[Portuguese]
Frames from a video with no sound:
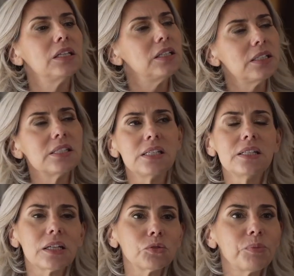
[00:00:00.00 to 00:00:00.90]
E
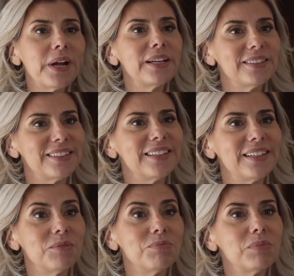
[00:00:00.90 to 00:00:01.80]
sim, está tudo bem,
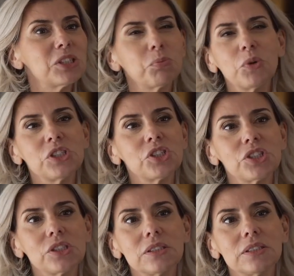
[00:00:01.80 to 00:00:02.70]
eh, mas
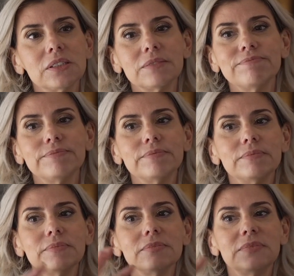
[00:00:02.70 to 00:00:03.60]
depois eh,
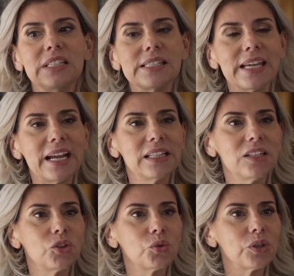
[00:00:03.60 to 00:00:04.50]
dizem à
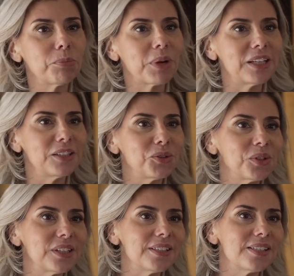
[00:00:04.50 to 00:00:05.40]
editora para a
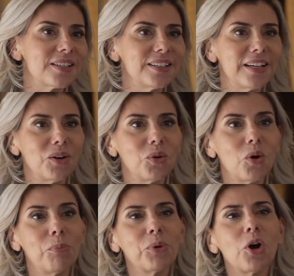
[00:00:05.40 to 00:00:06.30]
editora dizer que não,
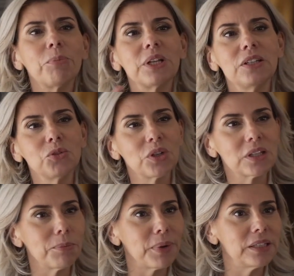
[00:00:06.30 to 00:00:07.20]
ou a própria
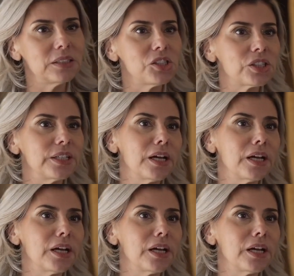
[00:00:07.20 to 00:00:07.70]
editora também diz que